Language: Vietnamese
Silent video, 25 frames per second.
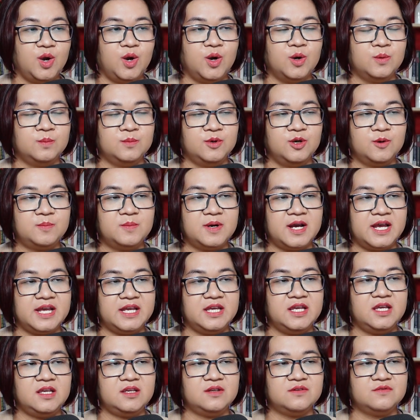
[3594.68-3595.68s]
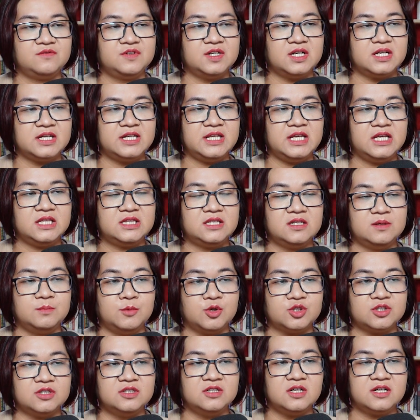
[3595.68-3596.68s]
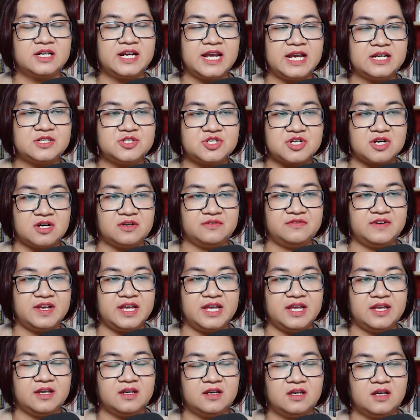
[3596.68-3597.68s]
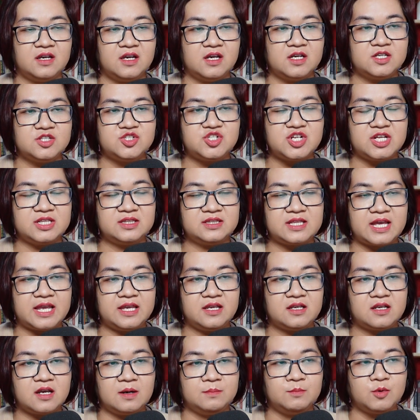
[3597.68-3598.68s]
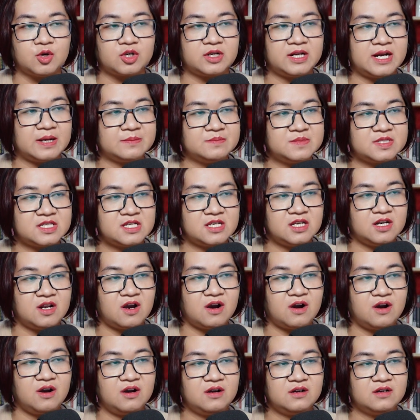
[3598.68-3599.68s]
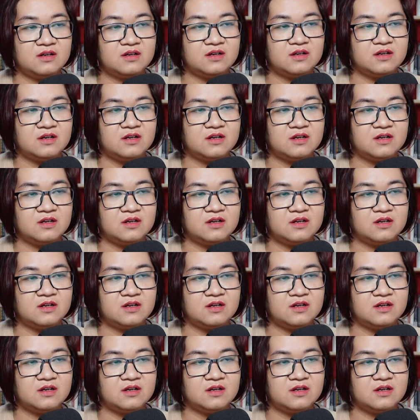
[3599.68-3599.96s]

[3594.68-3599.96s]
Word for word: Hùng lúc ấy vừa đi từ một hướng khác trở về, trên tay cầm một nắm gì đó.